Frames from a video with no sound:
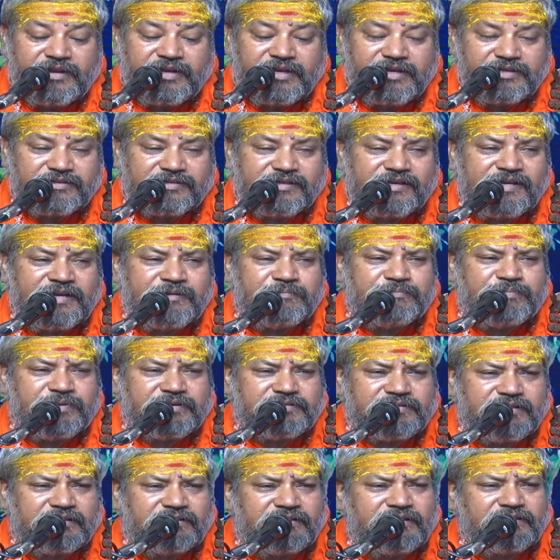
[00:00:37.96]
इसलिए
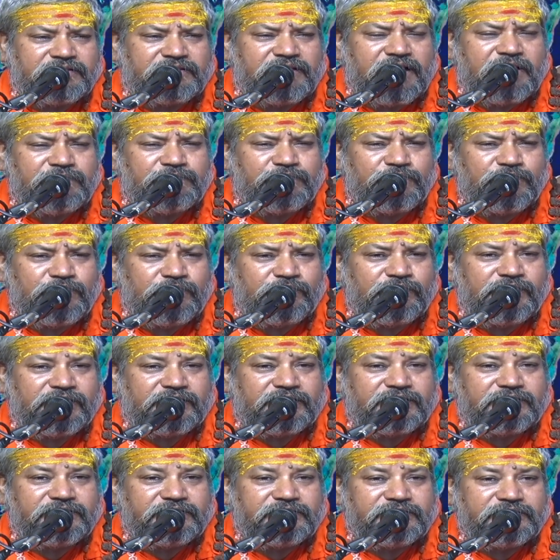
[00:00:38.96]

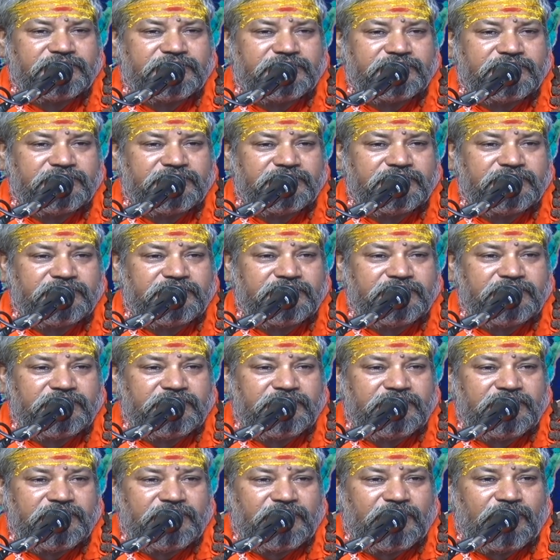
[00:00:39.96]
प्रसन्नतापूर्वक
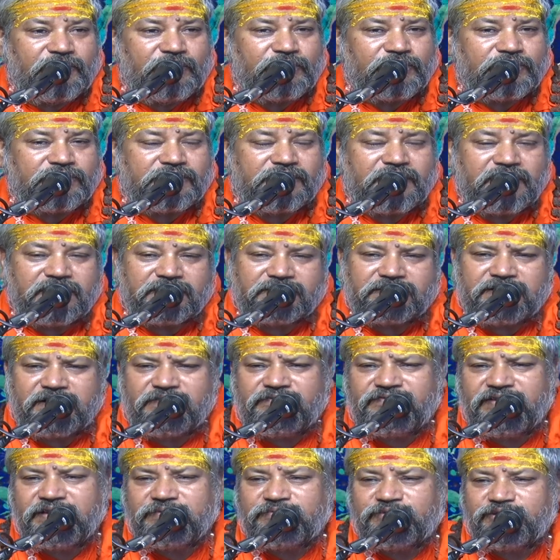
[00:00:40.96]
और
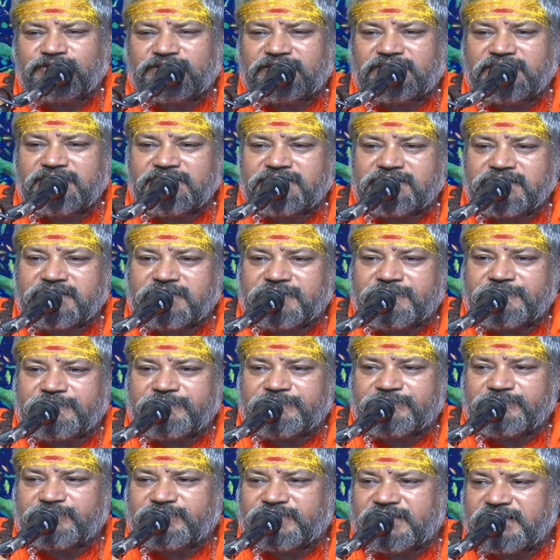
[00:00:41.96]
कर्तव्य बुद्धि से
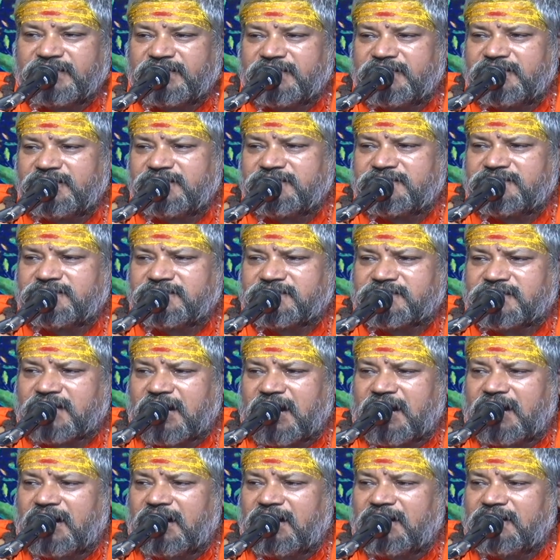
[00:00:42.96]
देश
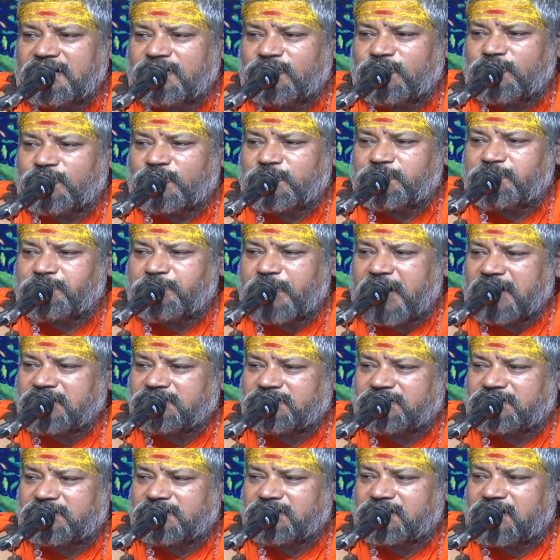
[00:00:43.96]
काल और
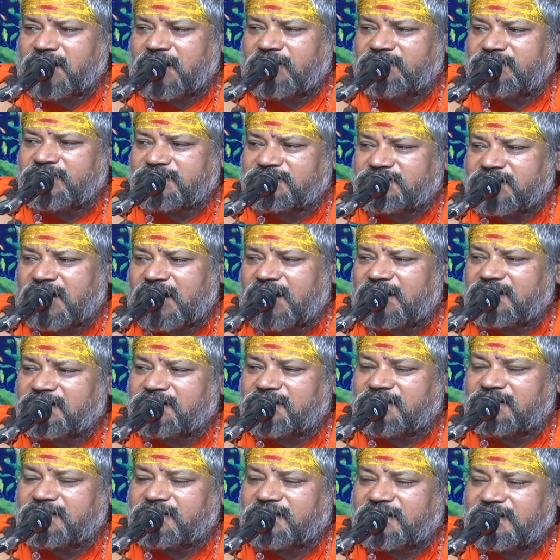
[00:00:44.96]
पात्र का विचार
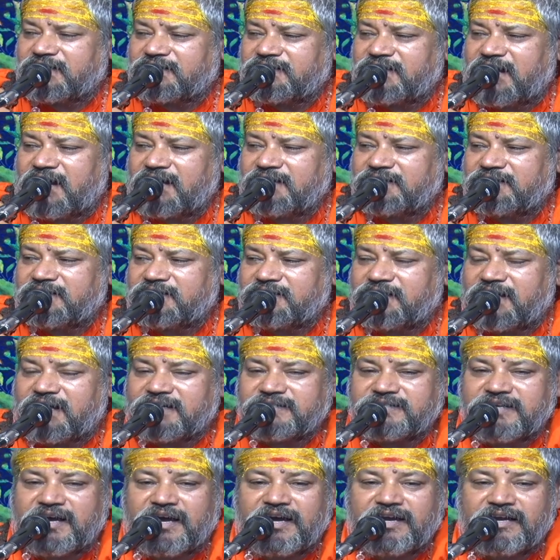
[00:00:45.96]
करके दान
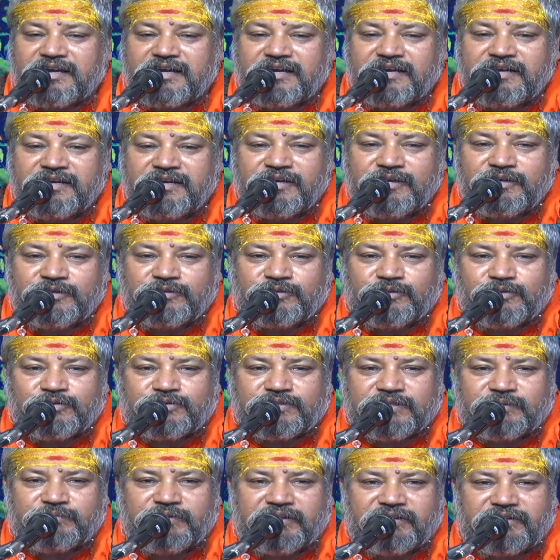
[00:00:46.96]
दिया जाए तो
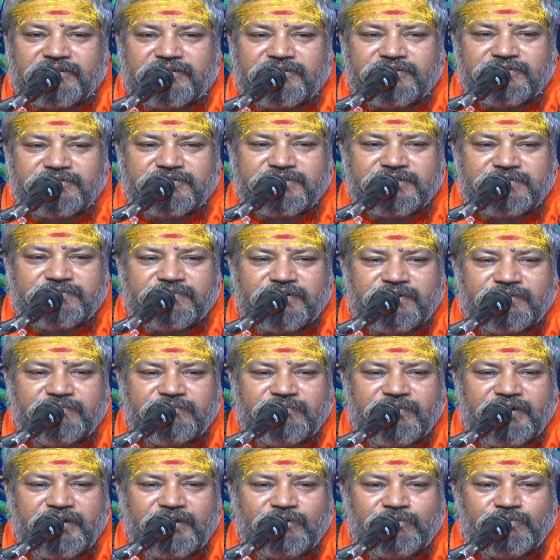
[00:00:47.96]
समग्र जीवन
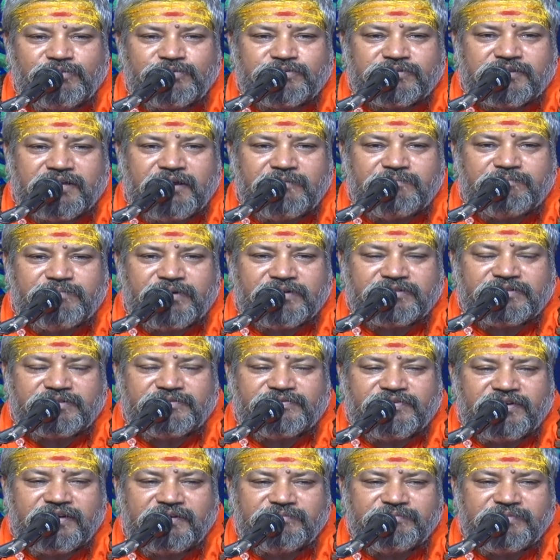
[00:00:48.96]
में उसका
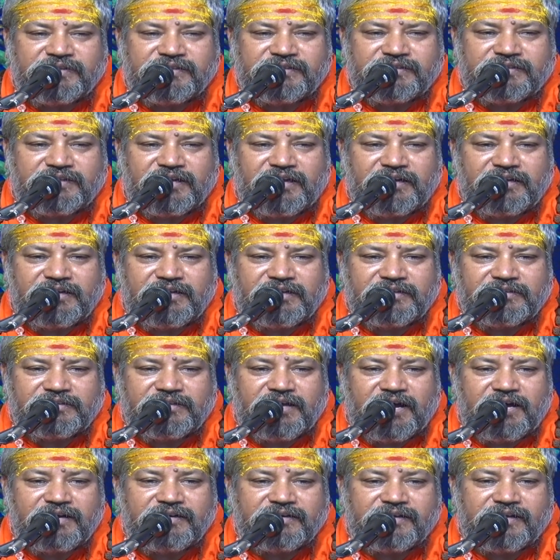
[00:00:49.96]
प्रतिफल मिलता है
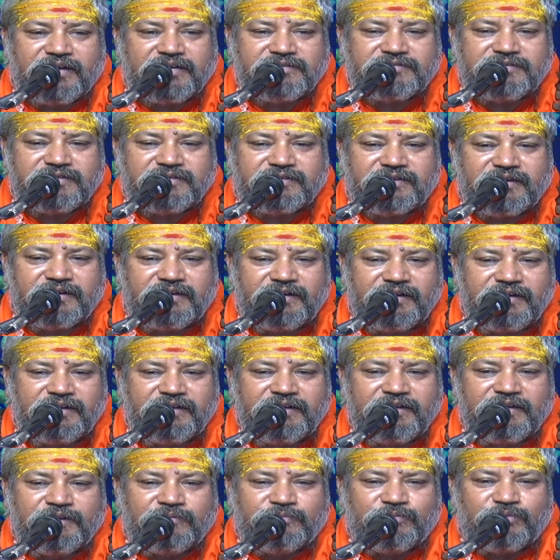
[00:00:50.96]
दान कैसे करें
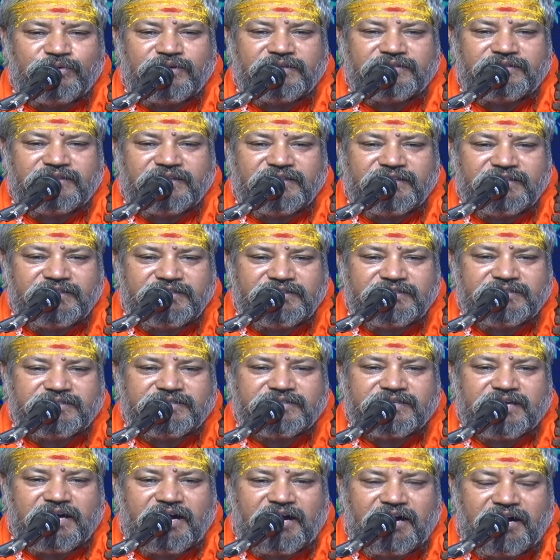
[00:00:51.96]
बोले
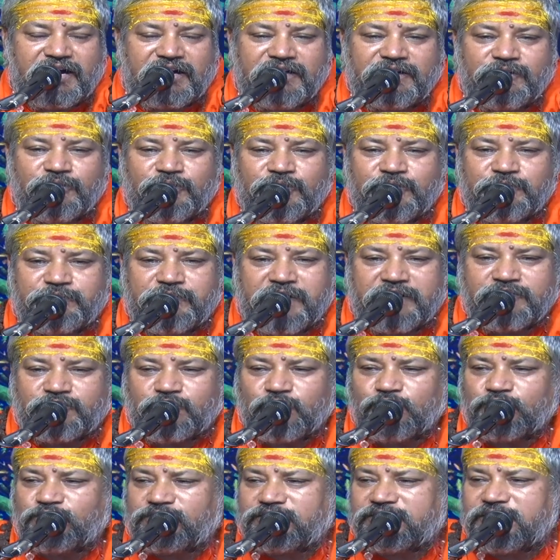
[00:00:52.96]
देश काल और
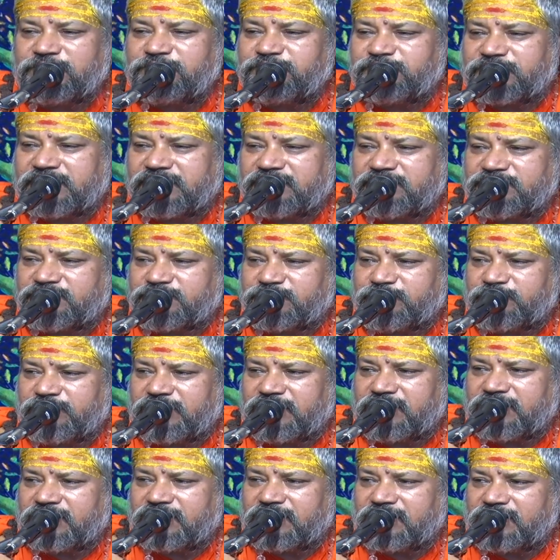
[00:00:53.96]
उत्तम देश
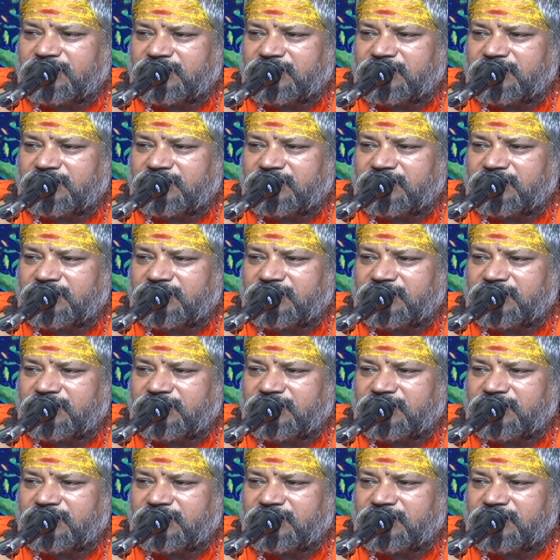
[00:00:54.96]
में